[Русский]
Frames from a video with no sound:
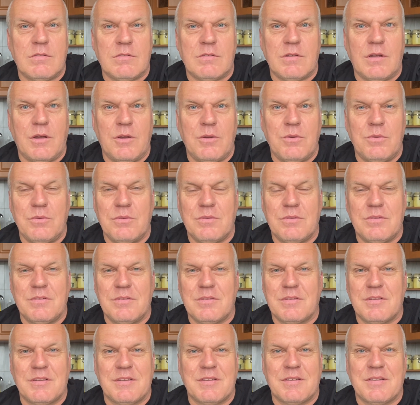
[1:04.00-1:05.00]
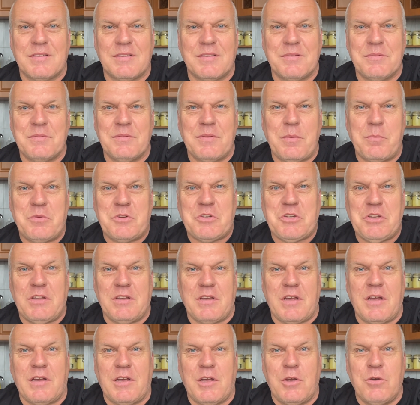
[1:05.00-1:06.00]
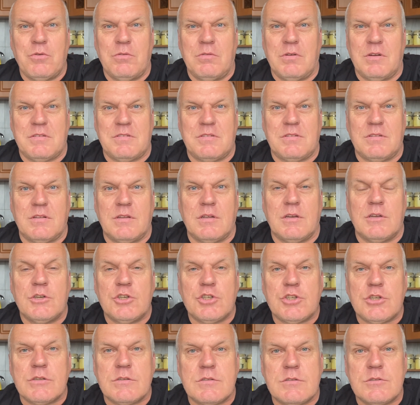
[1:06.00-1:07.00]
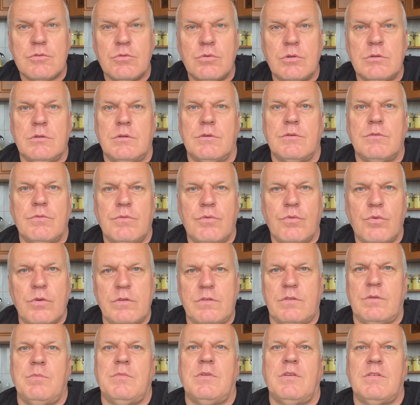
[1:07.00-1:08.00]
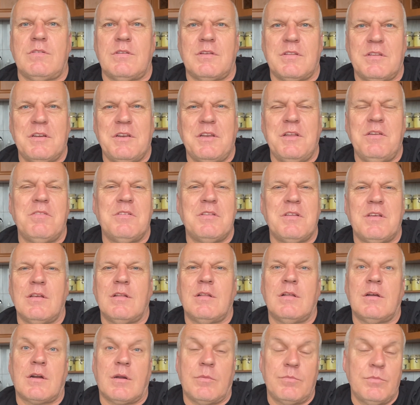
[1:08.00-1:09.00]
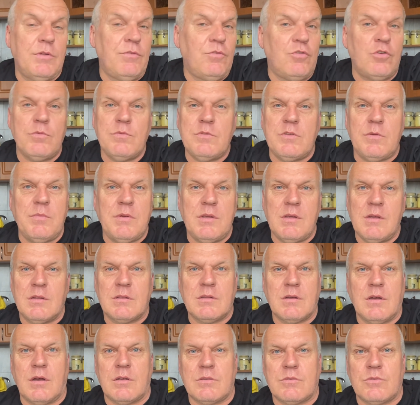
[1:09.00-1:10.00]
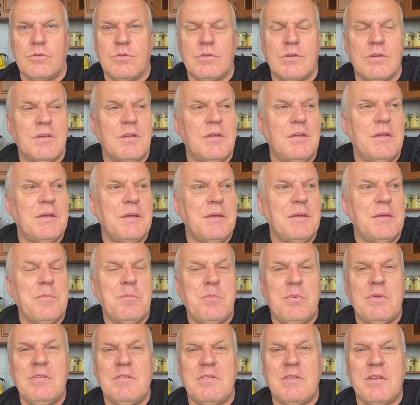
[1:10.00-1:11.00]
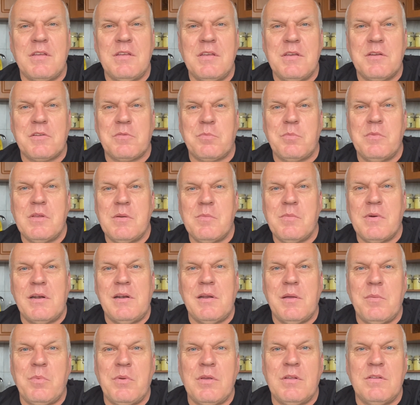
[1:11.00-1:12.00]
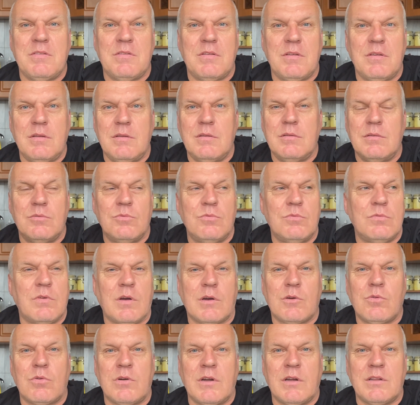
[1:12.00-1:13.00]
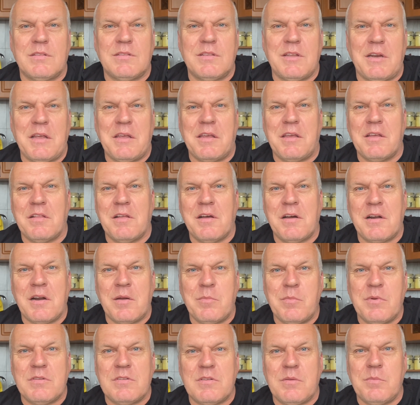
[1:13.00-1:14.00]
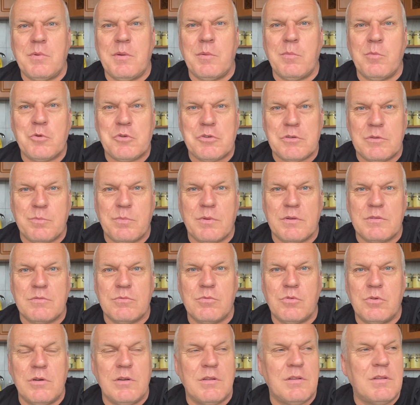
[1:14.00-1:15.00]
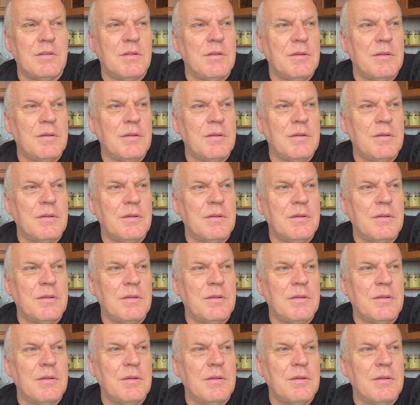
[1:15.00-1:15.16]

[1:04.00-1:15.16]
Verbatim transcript: знаю. Напишите, какая у вас цена. 680 гривен килограмм. Ничем себе не отказывайте. Пенсионер с минимальной пенсией, ну, в аккурат 3 килограмма себе может позволить.